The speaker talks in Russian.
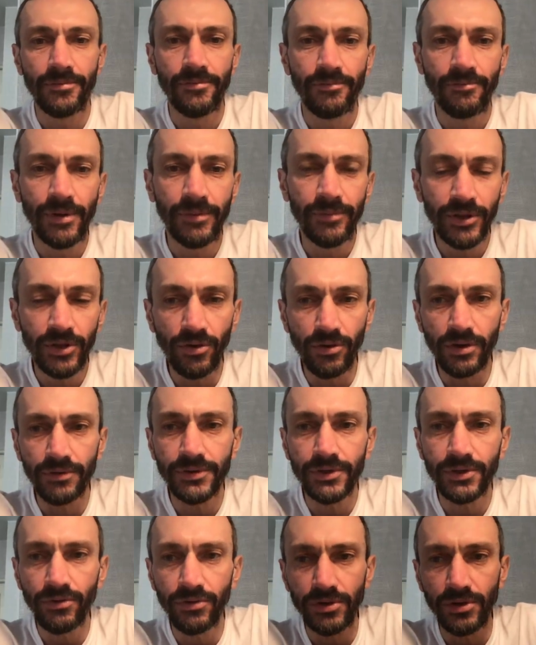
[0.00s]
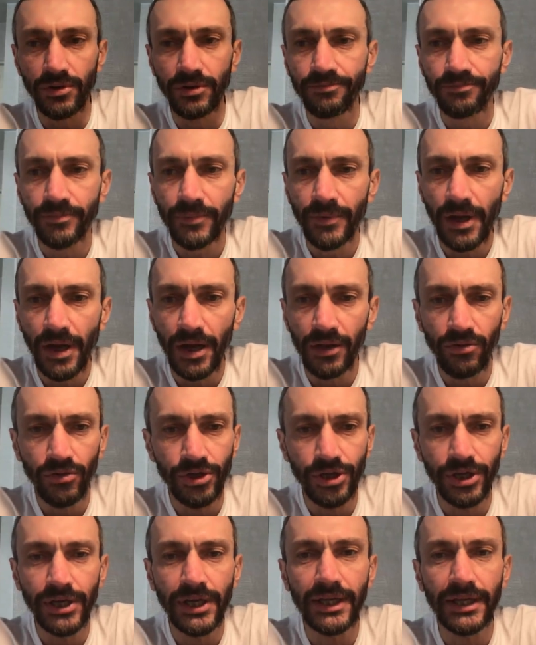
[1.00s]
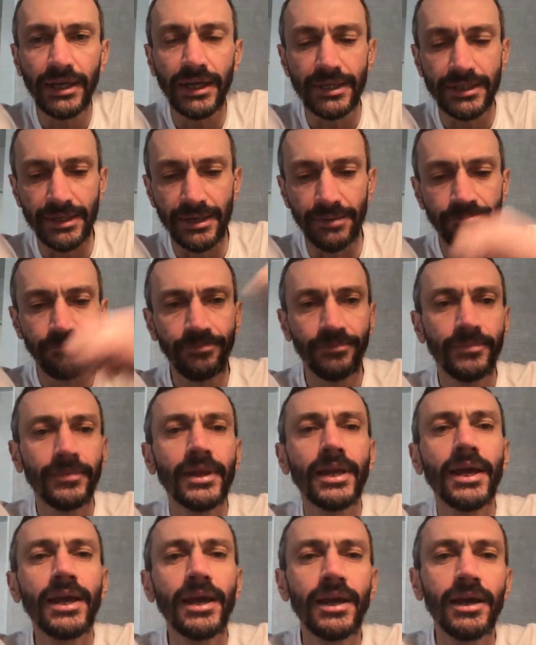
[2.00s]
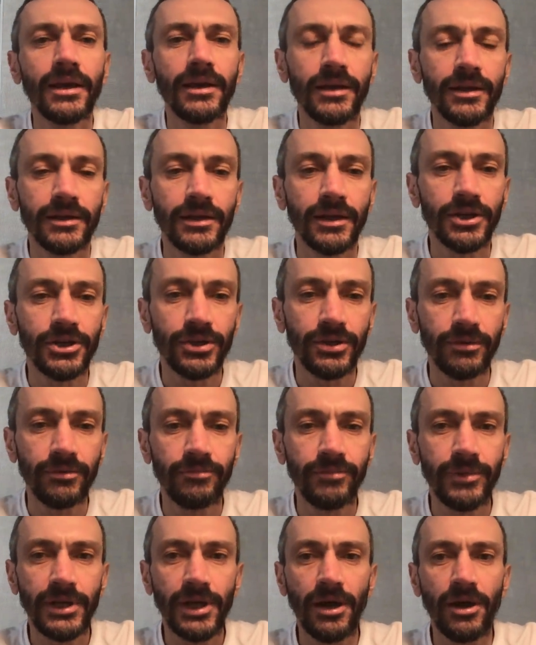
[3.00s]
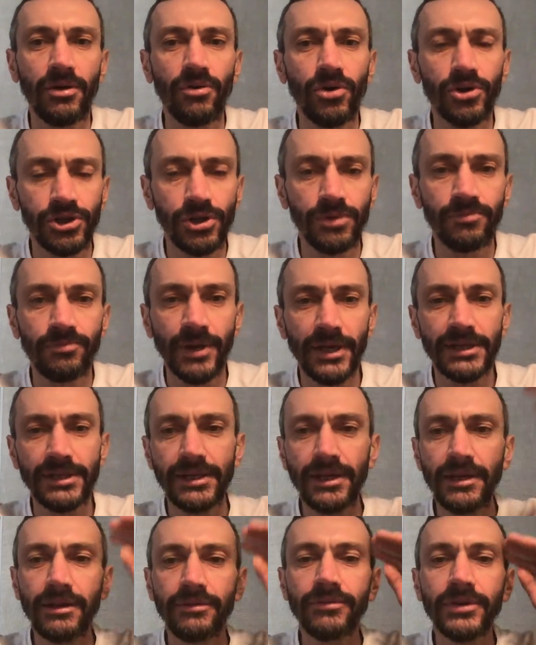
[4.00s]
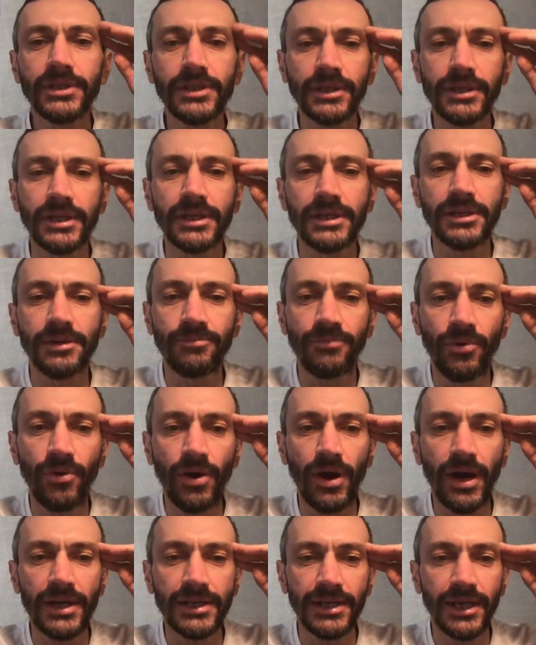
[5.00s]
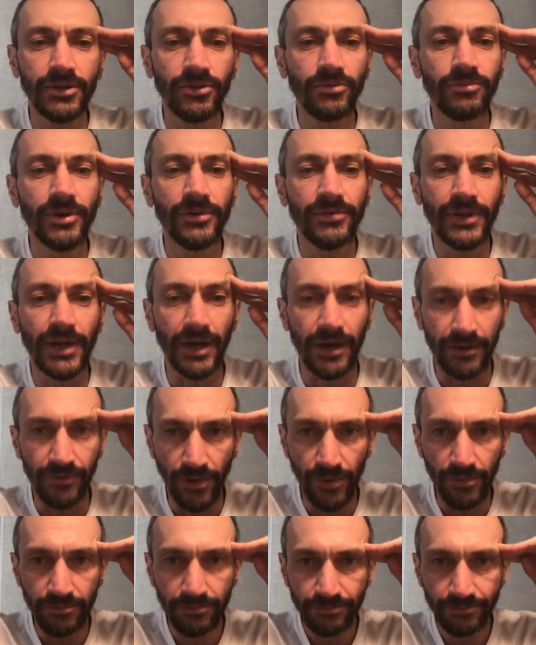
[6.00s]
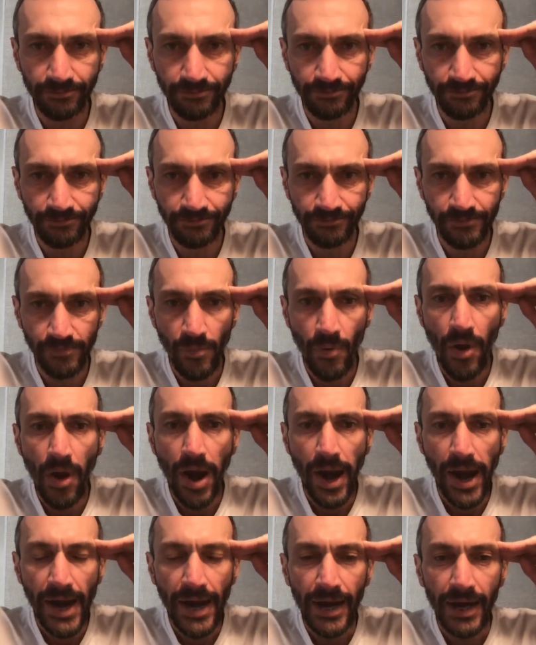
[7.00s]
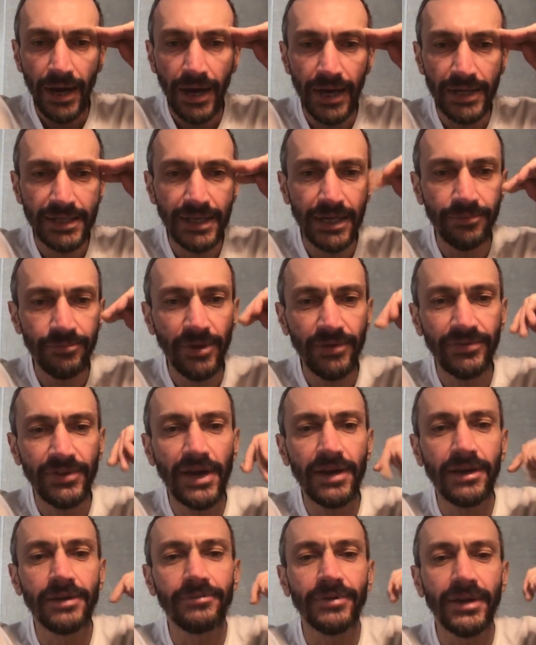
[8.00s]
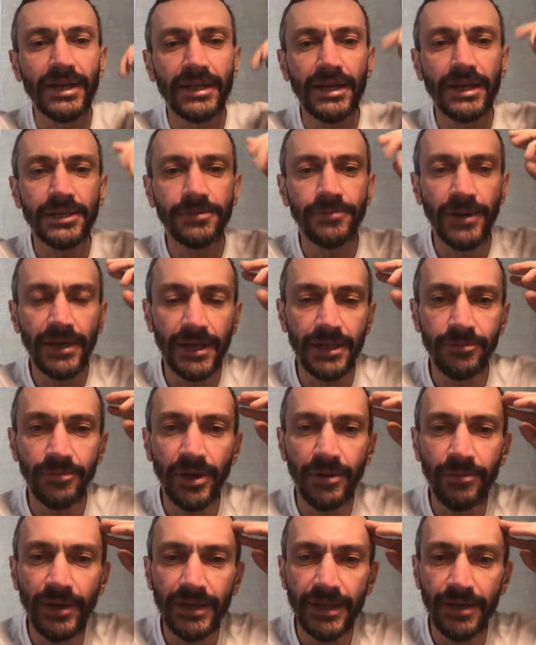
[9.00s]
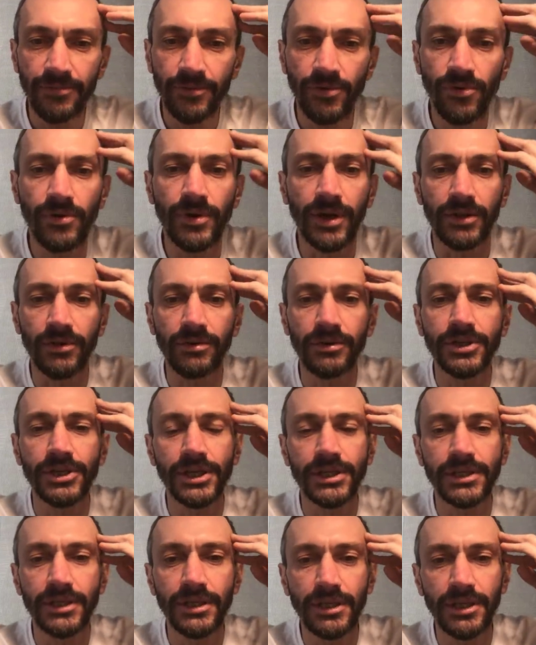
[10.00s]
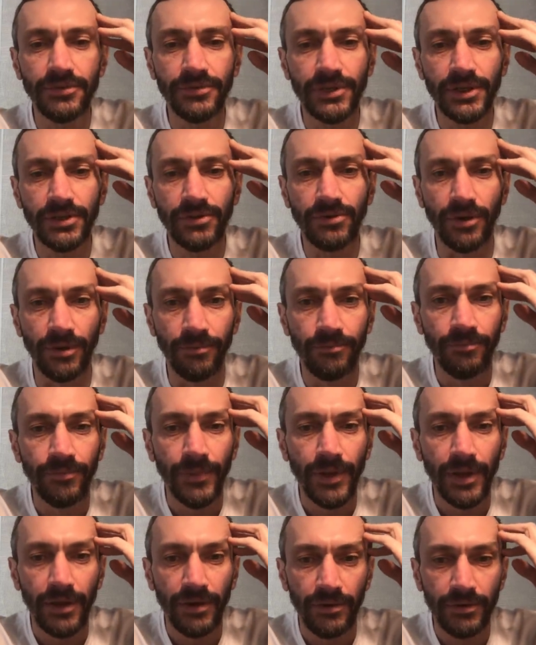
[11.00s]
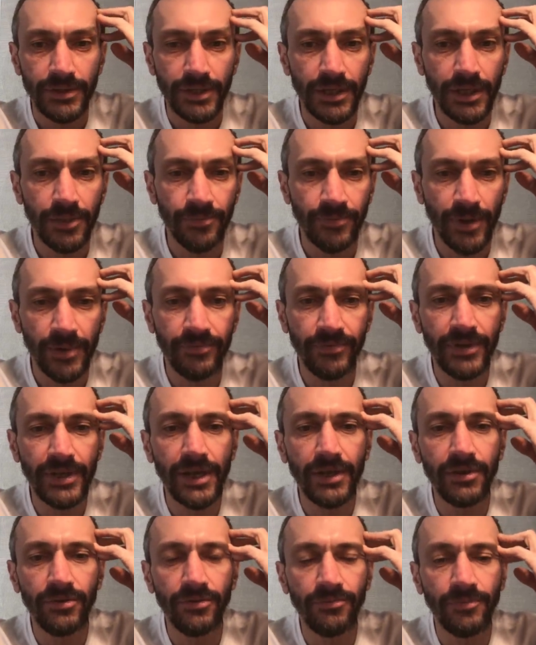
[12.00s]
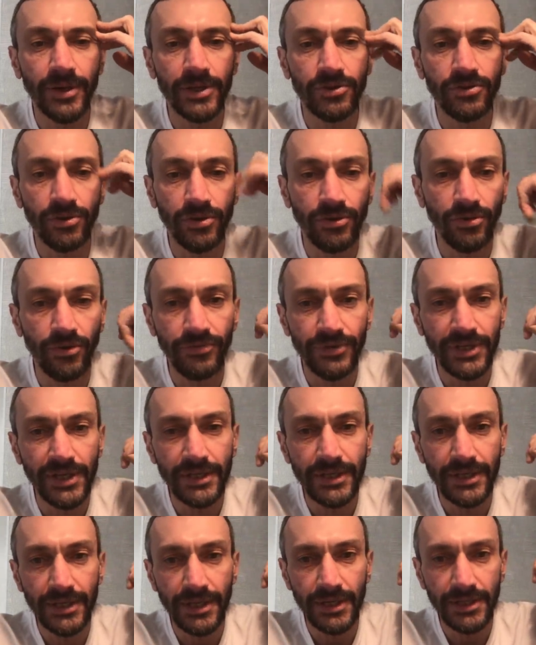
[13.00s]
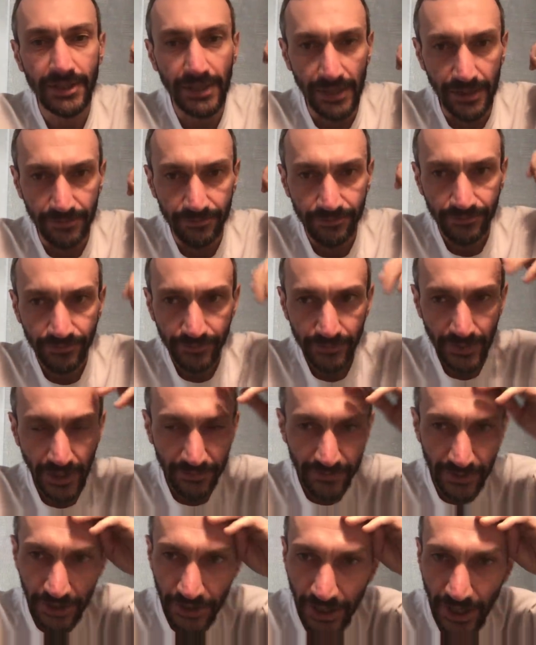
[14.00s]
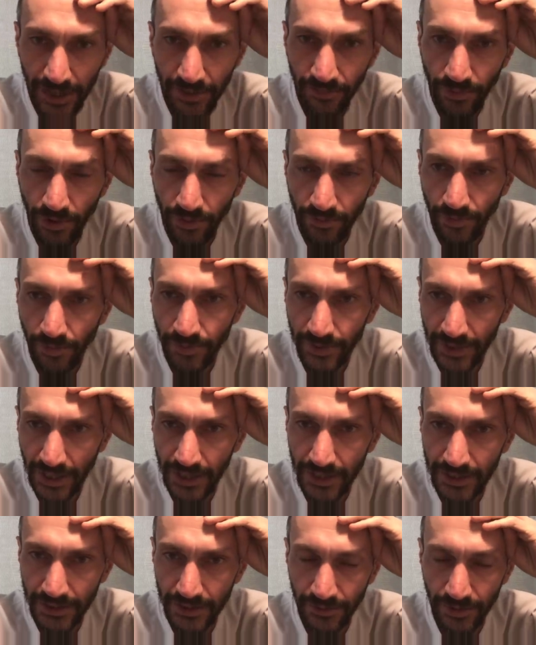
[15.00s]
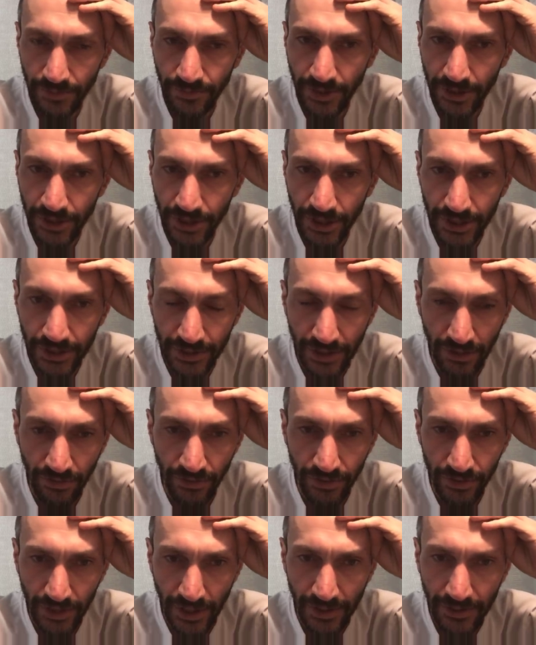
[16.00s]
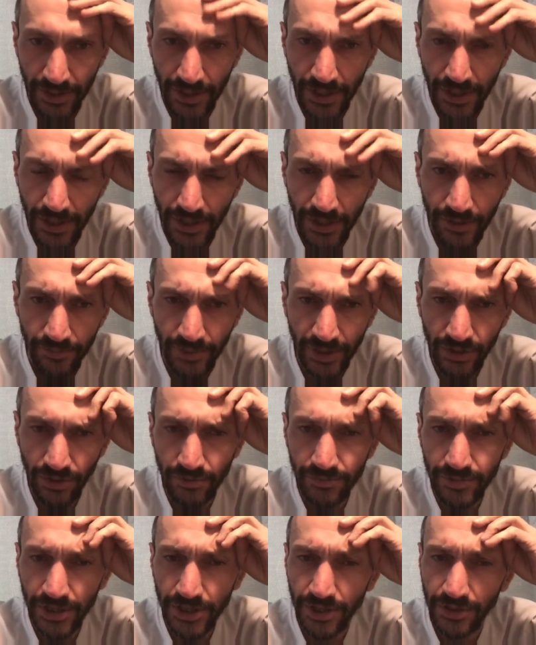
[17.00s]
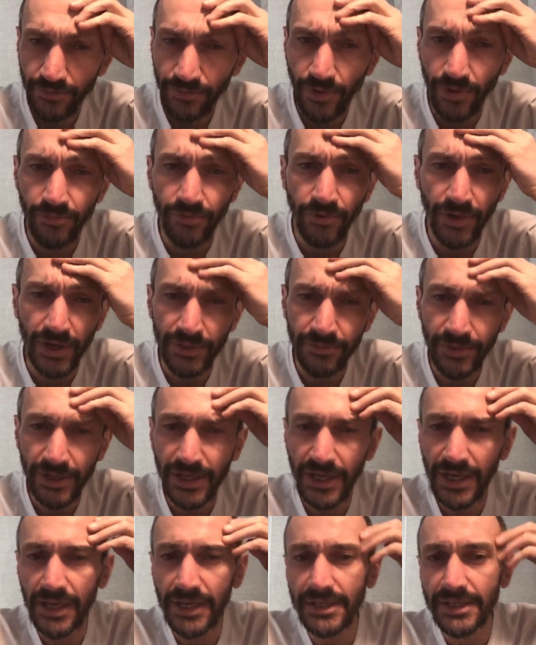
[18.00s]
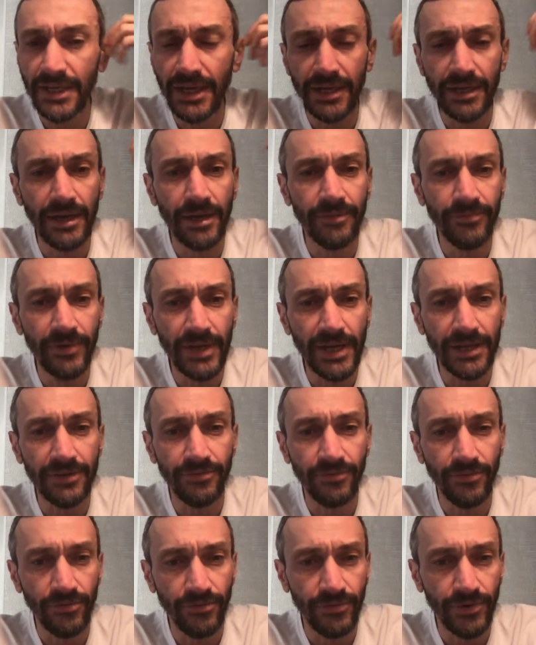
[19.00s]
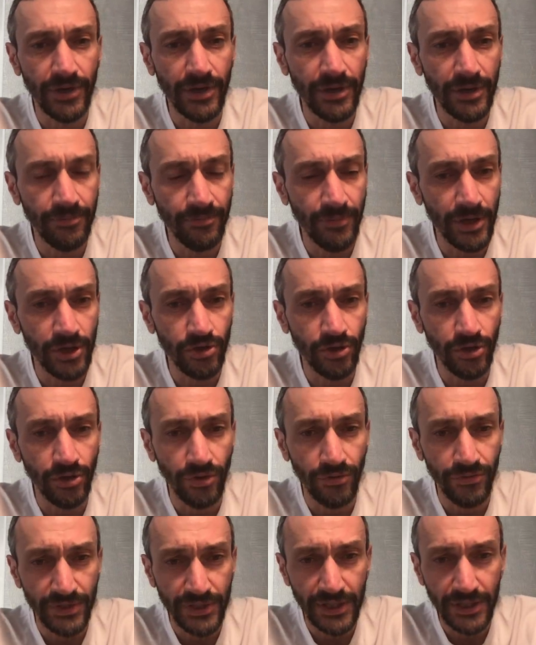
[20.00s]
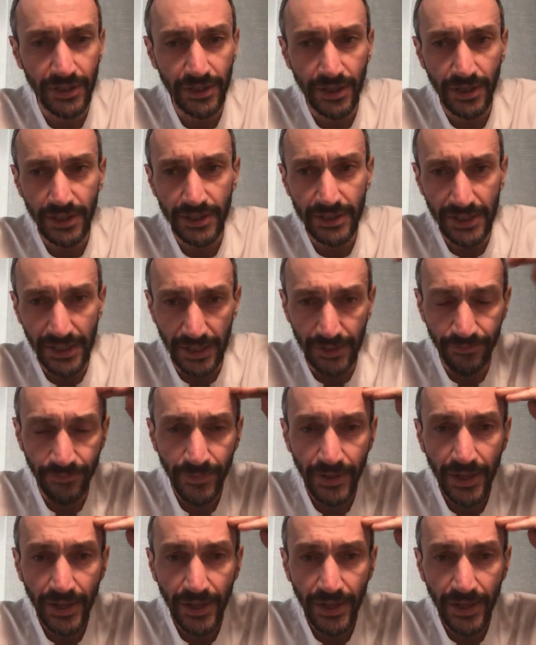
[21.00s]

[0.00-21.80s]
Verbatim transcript: Помидоры в студию, а лучше не кидаться. Значит, меня очень просили высказаться по Азату Мифтахову. Азат Мифтахов – это аспирант Мехмата МГУ, который сейчас сидит в СИЗО. Он сидит по обвинению в поджоге офиса «Единой России». Там вначале бомбу пытались пришить какую-то Потом, значит, бомбу отменили и стали обвинять в поджоге офиса «Единой России».